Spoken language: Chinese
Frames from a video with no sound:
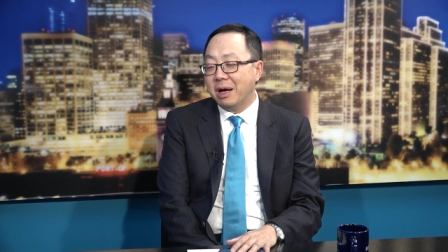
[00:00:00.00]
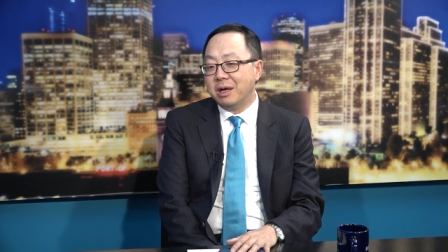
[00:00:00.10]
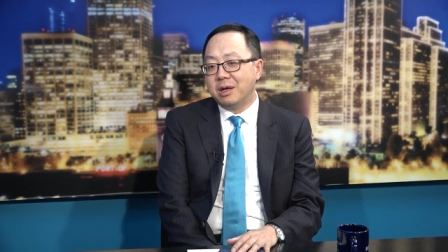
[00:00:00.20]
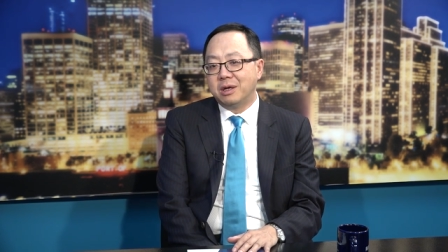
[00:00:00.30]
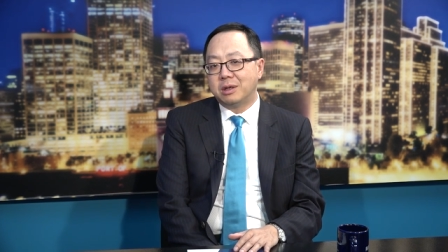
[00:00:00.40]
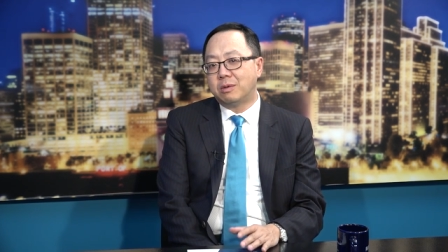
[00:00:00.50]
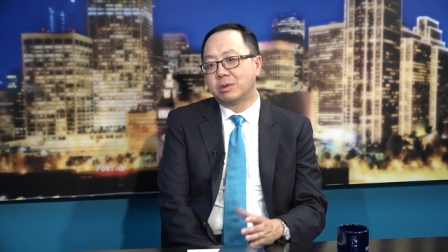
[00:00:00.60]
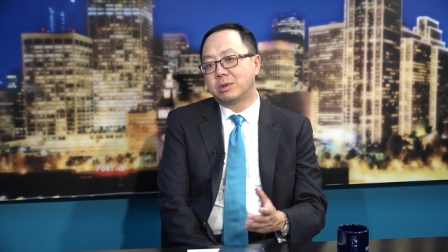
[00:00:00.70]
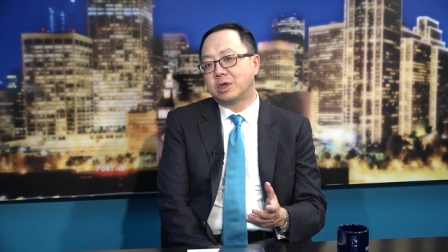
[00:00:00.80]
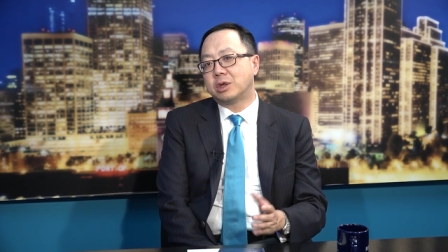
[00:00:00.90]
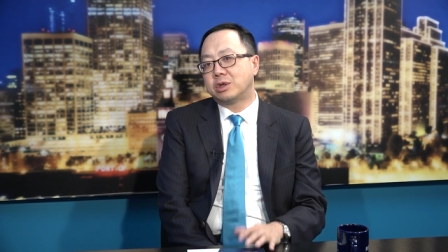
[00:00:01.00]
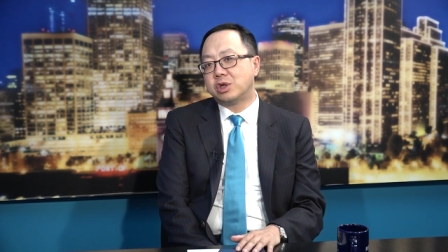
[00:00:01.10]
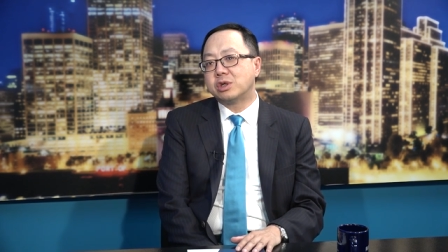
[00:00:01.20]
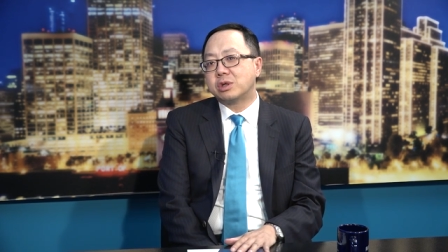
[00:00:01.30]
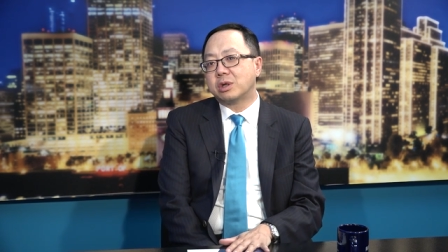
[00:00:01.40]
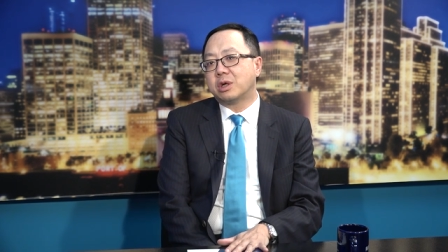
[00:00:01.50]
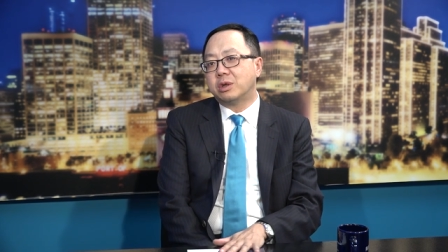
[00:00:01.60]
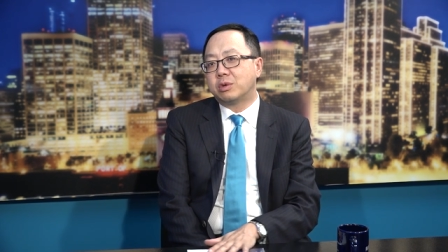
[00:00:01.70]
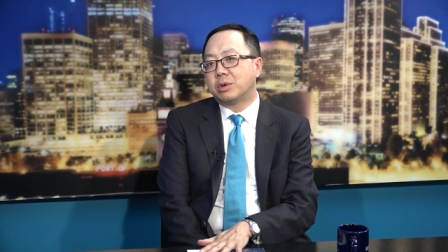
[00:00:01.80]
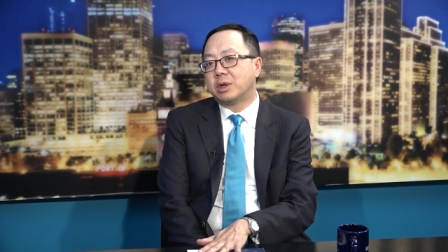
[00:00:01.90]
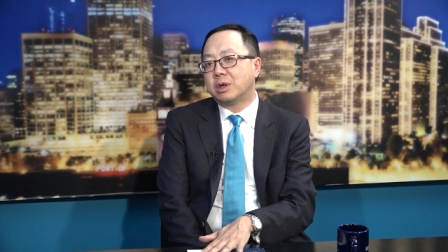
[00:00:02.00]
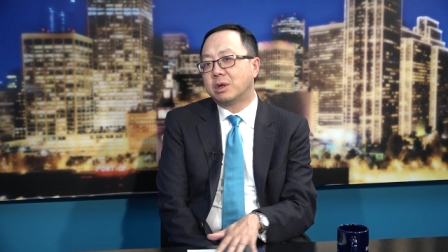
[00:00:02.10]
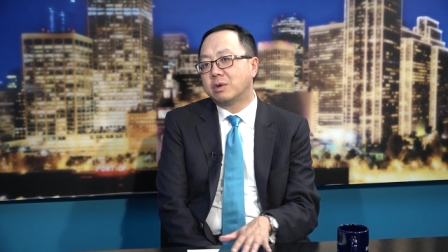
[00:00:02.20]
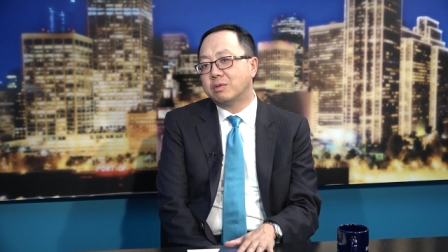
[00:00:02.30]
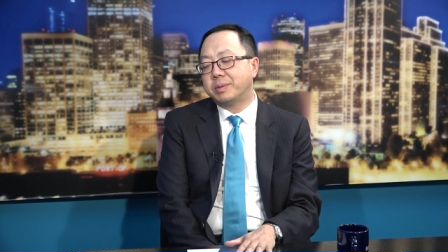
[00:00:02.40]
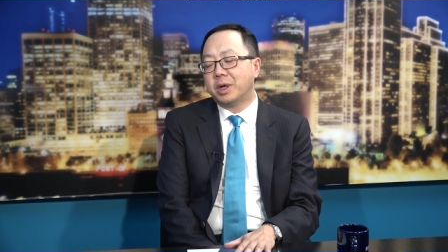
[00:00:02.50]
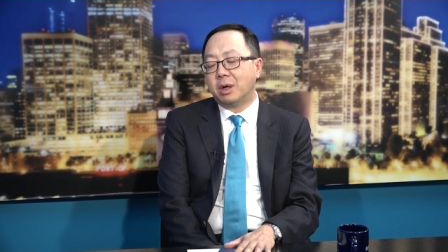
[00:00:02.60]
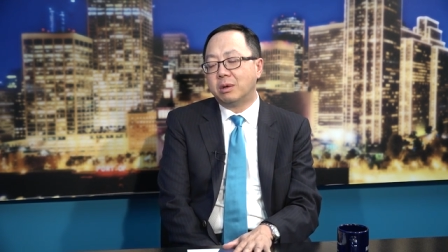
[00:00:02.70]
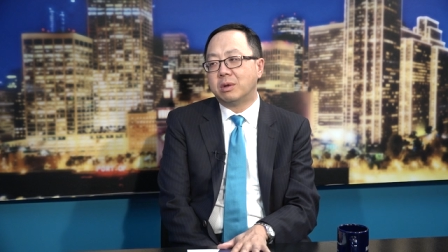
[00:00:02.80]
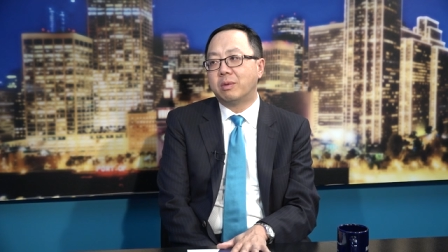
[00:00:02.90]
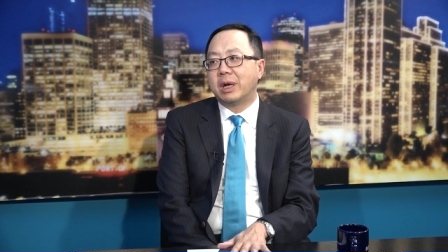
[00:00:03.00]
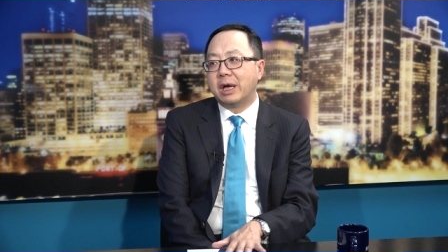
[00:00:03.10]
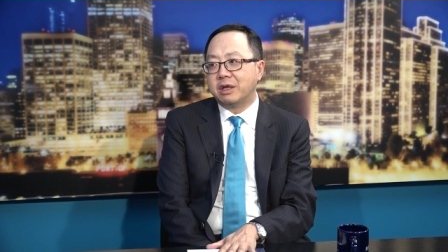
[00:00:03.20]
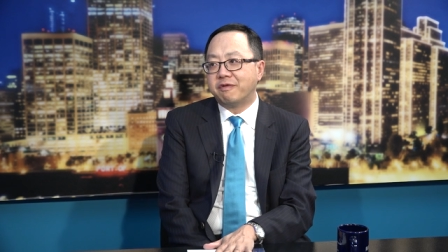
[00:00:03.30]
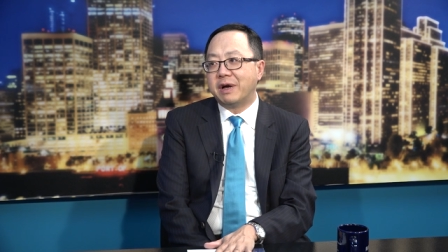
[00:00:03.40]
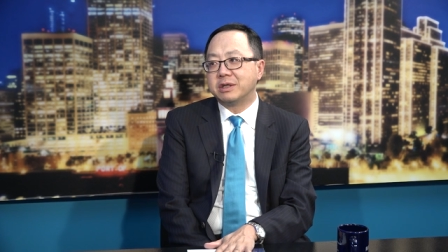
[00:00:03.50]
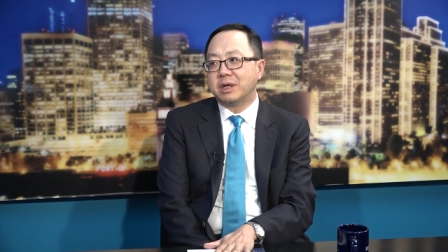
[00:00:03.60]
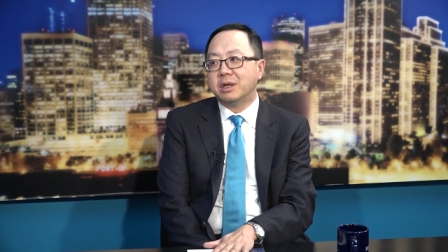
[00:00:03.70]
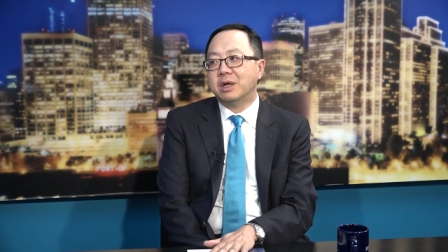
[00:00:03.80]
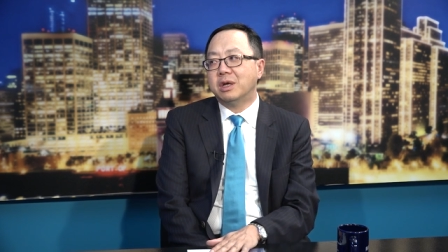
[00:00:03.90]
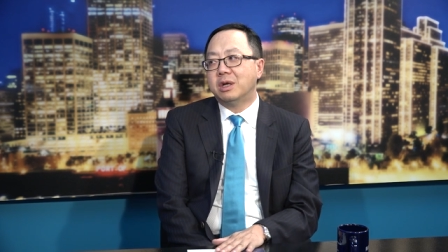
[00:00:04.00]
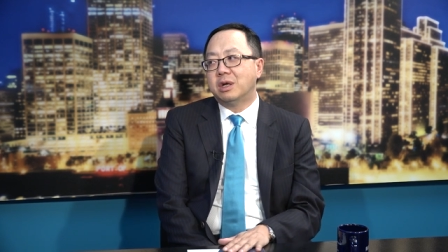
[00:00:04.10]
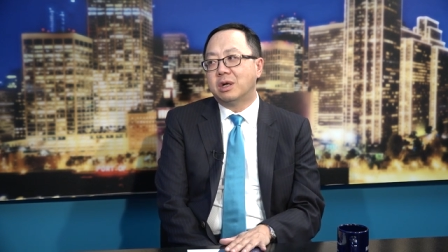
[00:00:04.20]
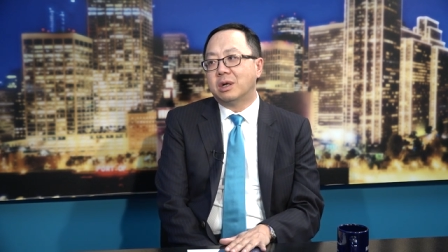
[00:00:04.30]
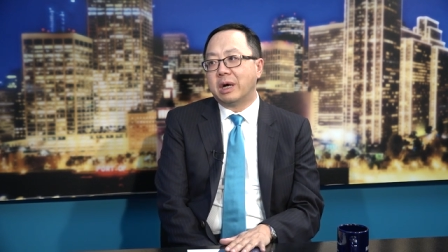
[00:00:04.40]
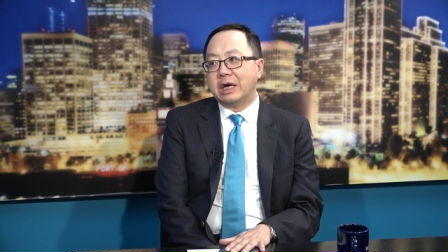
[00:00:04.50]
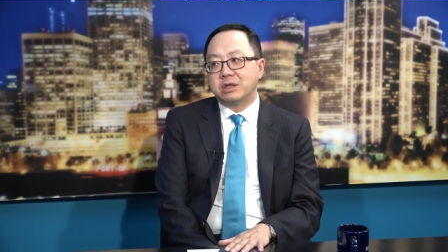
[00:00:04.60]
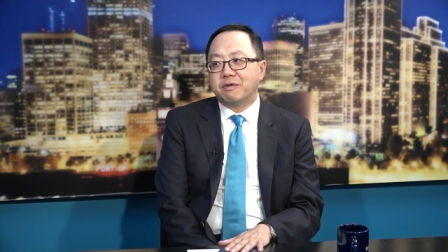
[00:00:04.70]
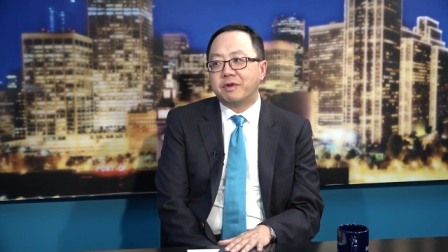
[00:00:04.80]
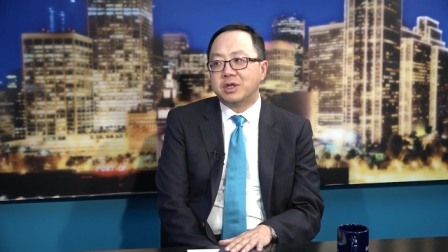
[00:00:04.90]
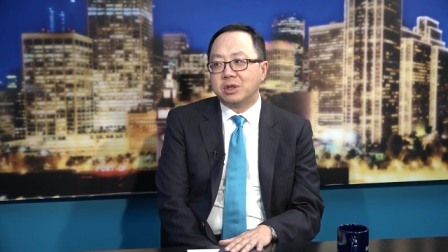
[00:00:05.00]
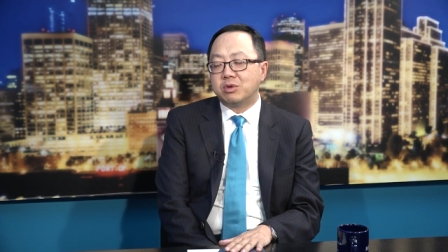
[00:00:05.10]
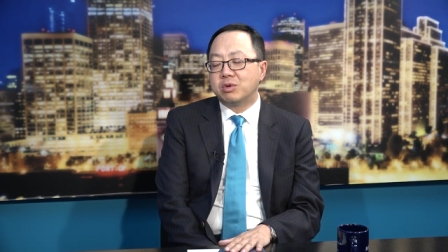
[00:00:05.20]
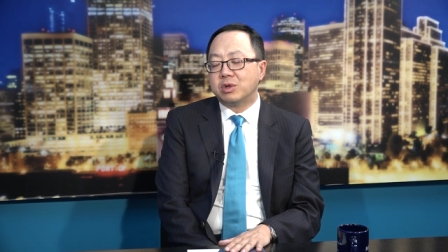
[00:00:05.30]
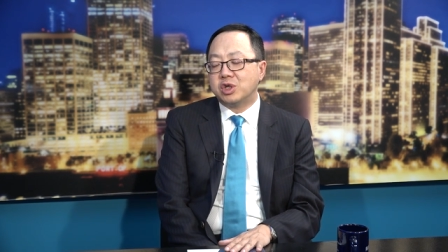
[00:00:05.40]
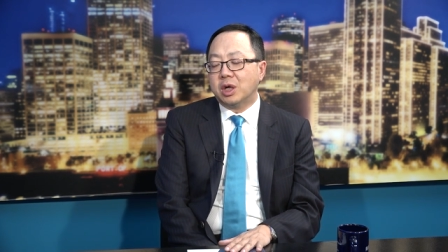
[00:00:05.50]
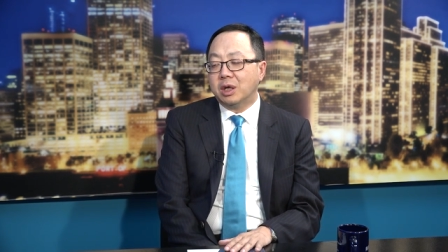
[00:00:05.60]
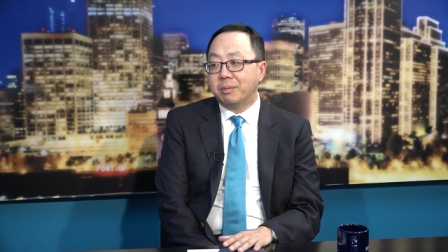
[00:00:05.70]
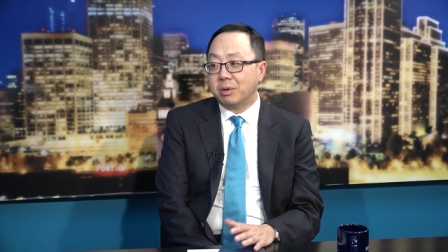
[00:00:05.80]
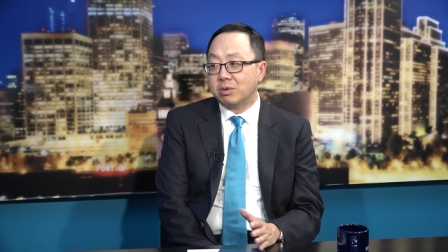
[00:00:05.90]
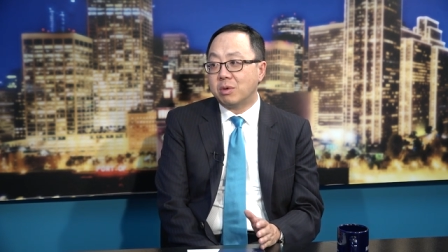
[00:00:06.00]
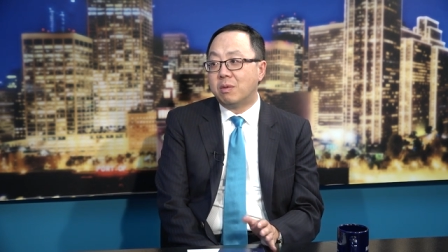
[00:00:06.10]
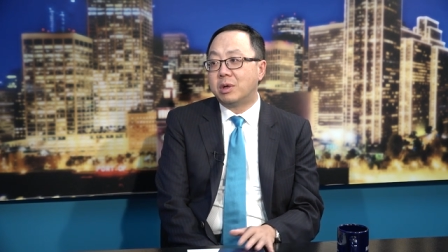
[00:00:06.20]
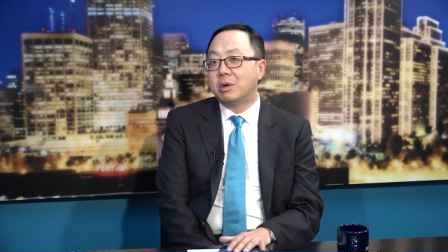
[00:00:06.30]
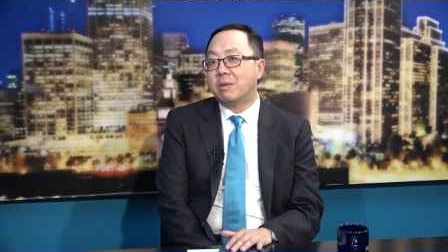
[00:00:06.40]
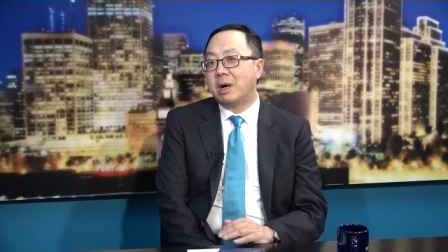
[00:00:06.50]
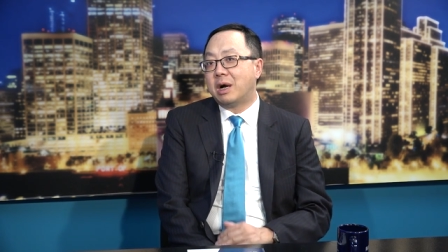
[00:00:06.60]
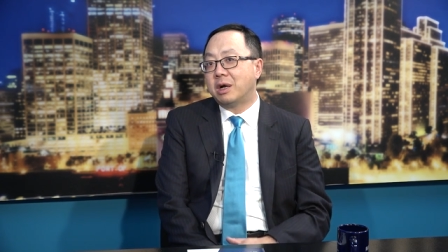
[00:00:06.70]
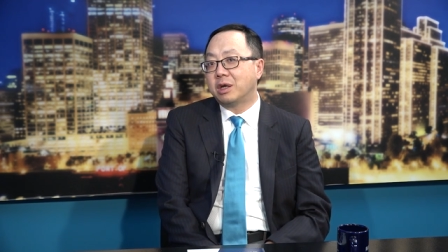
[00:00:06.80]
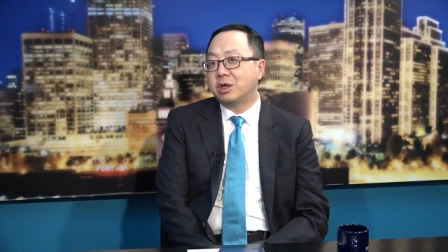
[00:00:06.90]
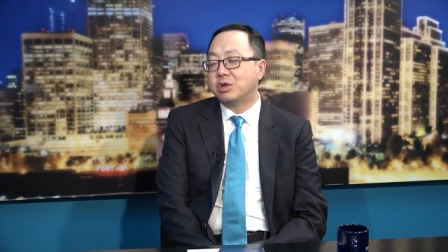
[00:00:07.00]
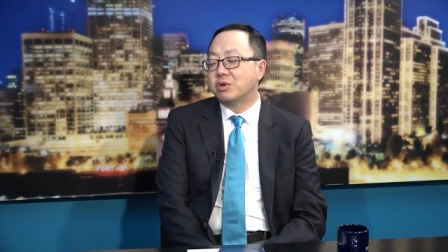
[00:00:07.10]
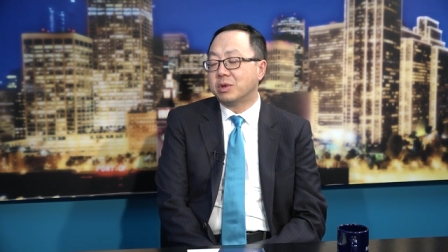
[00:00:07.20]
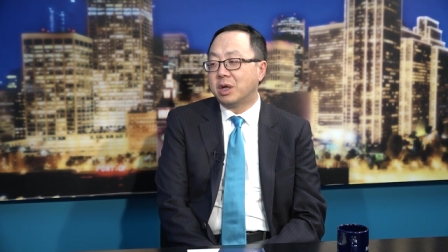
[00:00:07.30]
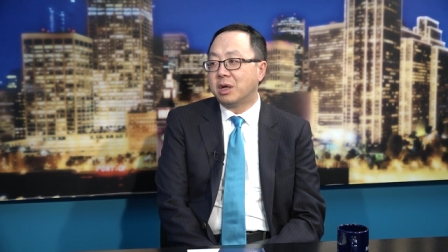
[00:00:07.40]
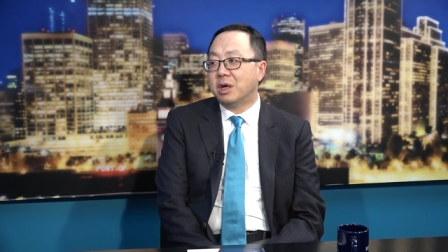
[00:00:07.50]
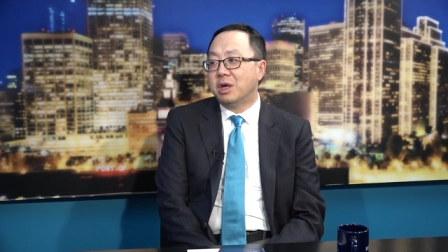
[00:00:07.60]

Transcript: 嗯，那我觉得其实很多的股票未来的发展，呃，还是非常具有潜力。比如说沃仁王二零一九年